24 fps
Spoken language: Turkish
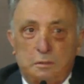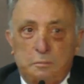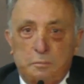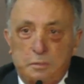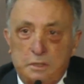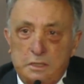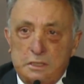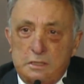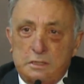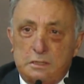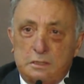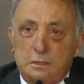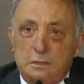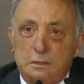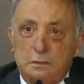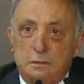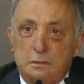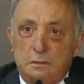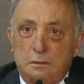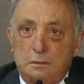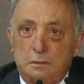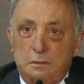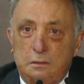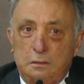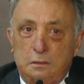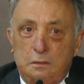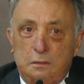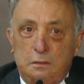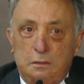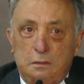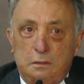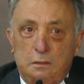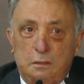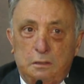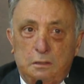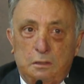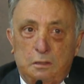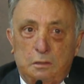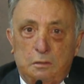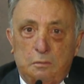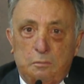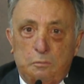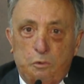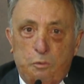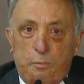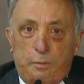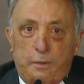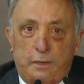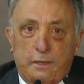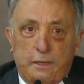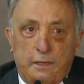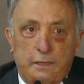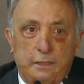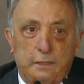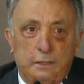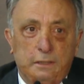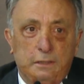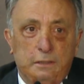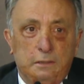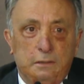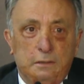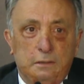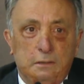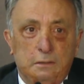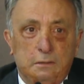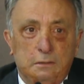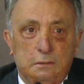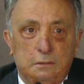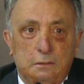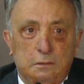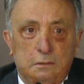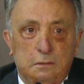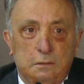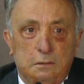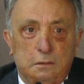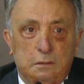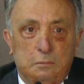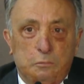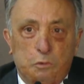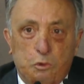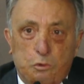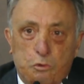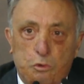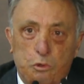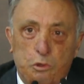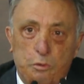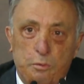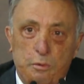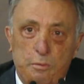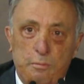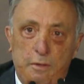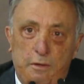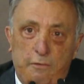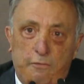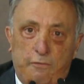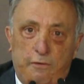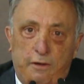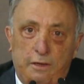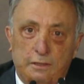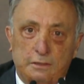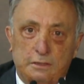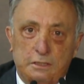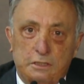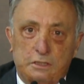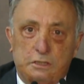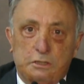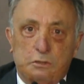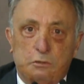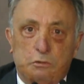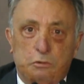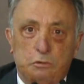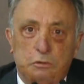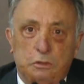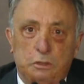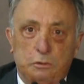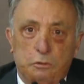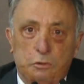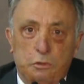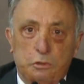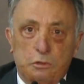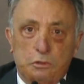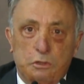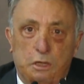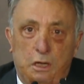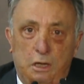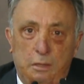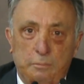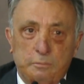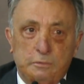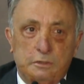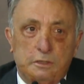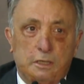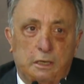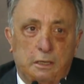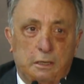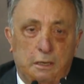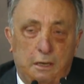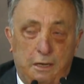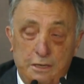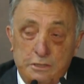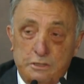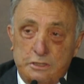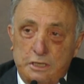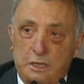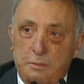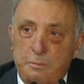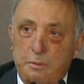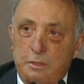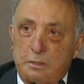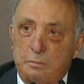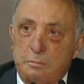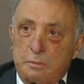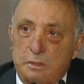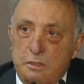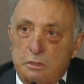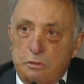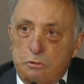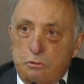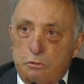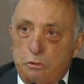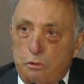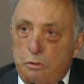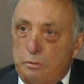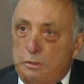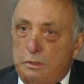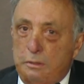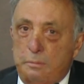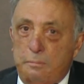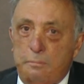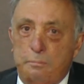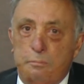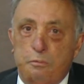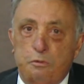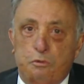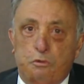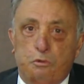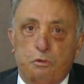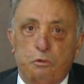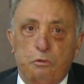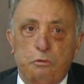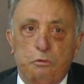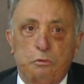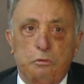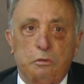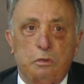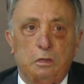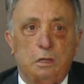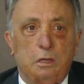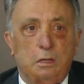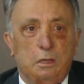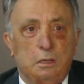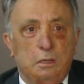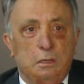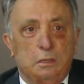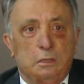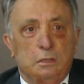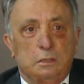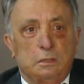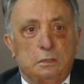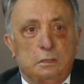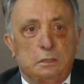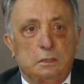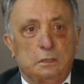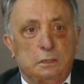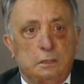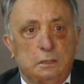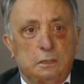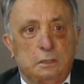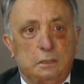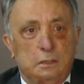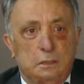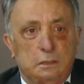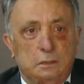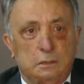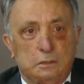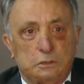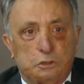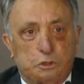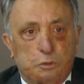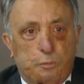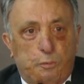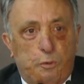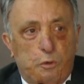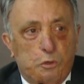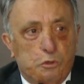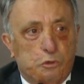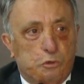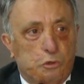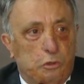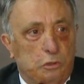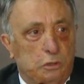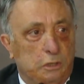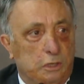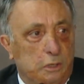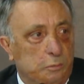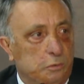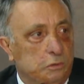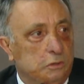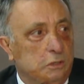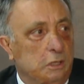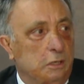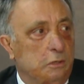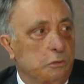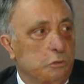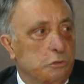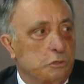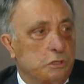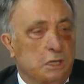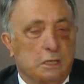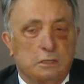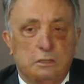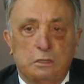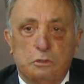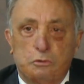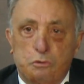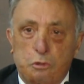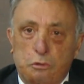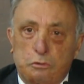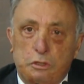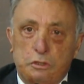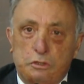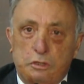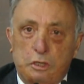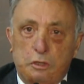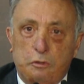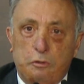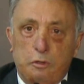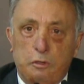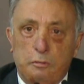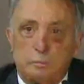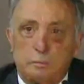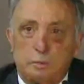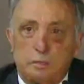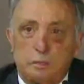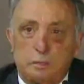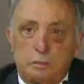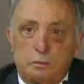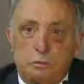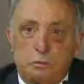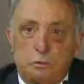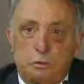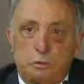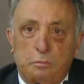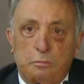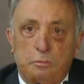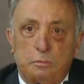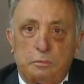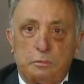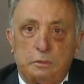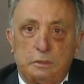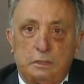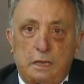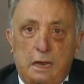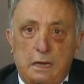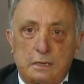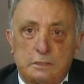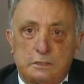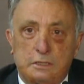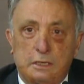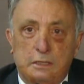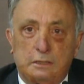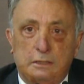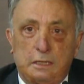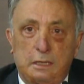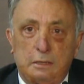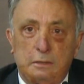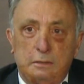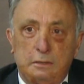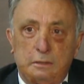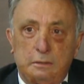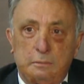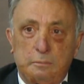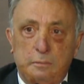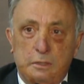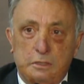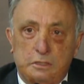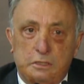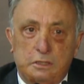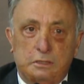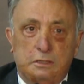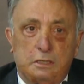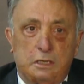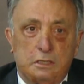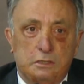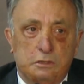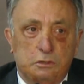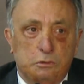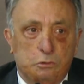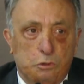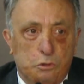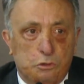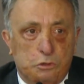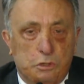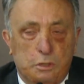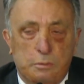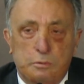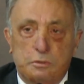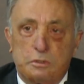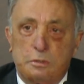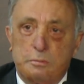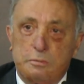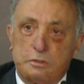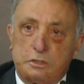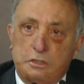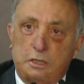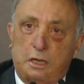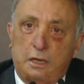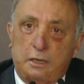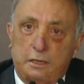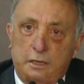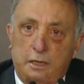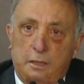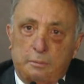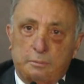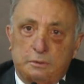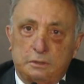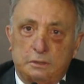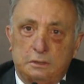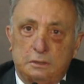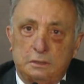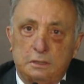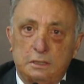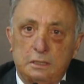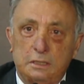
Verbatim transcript: Biz bu parayı bu kulübün menfaati için kullanıyoruz. Ancak ancak belirtmek istiyorum ki bütün ee, sponsorlara buradan özellikle çok teşekkür etmek istiyorum. Gerçekten Beşiktaşlı dostlarımıza bir çağrı yaptık.